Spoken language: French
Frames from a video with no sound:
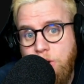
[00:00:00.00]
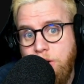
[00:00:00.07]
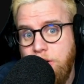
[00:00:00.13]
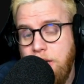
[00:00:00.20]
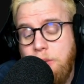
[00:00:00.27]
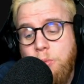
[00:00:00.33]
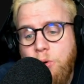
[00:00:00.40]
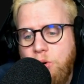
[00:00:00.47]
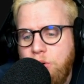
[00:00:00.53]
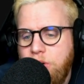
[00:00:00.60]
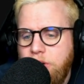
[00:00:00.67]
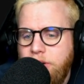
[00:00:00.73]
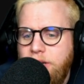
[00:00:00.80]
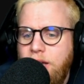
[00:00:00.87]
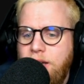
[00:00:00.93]

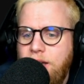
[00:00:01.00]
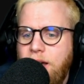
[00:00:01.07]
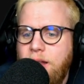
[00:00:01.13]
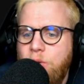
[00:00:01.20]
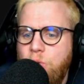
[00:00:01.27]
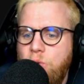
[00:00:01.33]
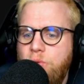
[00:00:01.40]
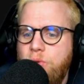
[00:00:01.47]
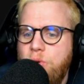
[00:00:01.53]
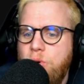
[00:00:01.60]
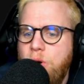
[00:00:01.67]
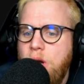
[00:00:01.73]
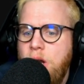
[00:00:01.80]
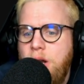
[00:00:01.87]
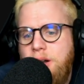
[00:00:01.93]
Honnêtement, il n'y a, rien de nouveau.
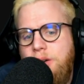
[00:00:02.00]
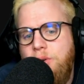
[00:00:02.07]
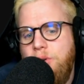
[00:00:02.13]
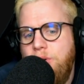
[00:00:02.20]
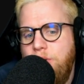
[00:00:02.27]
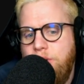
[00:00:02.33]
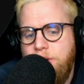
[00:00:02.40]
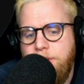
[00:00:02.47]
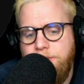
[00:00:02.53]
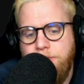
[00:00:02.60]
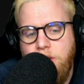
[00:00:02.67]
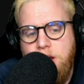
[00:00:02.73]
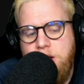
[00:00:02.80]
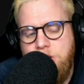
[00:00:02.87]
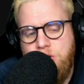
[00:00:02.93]
Le,
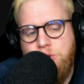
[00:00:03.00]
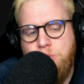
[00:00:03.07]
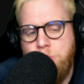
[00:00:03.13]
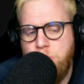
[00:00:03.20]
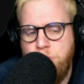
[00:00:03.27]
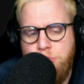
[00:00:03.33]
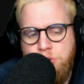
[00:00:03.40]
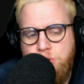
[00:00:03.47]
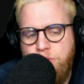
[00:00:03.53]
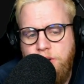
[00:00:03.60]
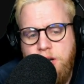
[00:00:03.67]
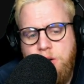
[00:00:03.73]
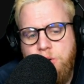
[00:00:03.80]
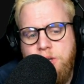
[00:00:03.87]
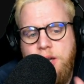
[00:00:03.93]
je, me souviens
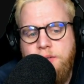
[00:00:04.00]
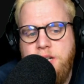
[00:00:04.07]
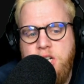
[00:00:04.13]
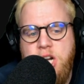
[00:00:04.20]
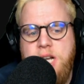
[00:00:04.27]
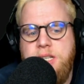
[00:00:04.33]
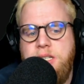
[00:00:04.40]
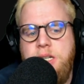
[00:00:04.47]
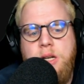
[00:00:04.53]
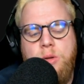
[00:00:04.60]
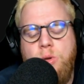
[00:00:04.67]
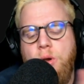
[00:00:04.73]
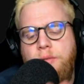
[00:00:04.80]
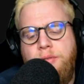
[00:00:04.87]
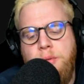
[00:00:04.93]
que le Navaja et le
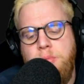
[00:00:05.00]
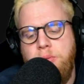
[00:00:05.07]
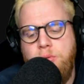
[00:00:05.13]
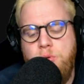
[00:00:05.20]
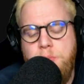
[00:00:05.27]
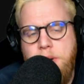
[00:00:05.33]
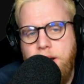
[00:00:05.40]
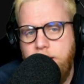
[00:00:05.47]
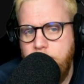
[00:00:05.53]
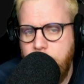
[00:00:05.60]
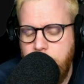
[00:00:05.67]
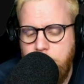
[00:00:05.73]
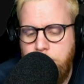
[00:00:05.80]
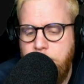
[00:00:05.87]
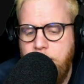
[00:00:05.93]
Stiletto a fait beaucoup
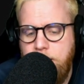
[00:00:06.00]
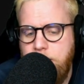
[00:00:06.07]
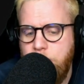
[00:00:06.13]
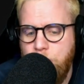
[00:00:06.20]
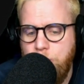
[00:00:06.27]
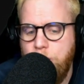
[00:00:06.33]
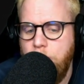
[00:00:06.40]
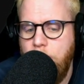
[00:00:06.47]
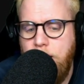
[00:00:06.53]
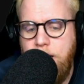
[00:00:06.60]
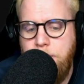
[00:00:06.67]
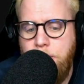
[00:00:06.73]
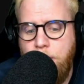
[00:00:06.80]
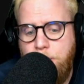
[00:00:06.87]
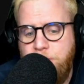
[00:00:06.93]
parler, parler d'eux à
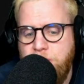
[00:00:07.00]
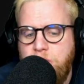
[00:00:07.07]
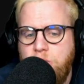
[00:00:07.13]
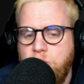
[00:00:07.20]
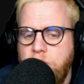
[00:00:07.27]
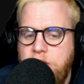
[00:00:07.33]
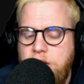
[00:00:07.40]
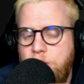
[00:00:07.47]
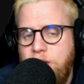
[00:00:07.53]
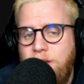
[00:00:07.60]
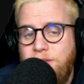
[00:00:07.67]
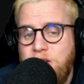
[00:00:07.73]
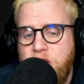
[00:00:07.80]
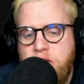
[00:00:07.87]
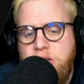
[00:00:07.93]
l'époque, puisqu'on dit que le
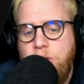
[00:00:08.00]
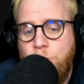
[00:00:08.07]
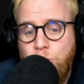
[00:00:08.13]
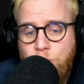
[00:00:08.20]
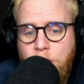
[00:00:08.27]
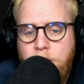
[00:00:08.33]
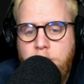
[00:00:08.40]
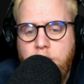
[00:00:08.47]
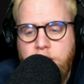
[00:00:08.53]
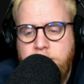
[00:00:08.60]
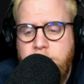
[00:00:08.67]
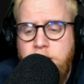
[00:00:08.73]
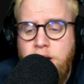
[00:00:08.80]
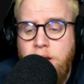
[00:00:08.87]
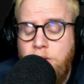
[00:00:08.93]
Navaja c'est le couteau à beurre, et le
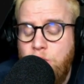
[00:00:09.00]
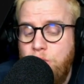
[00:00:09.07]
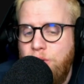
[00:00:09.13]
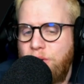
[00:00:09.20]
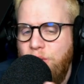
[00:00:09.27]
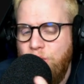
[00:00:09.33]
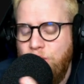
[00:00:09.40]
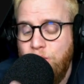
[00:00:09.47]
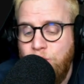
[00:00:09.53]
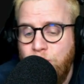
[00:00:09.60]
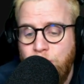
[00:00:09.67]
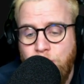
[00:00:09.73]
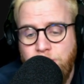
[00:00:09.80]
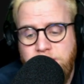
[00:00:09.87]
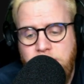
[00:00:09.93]
Stiletto le cut de
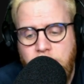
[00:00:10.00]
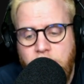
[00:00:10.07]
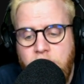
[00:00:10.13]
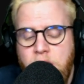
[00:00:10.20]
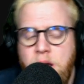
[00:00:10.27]
gangster.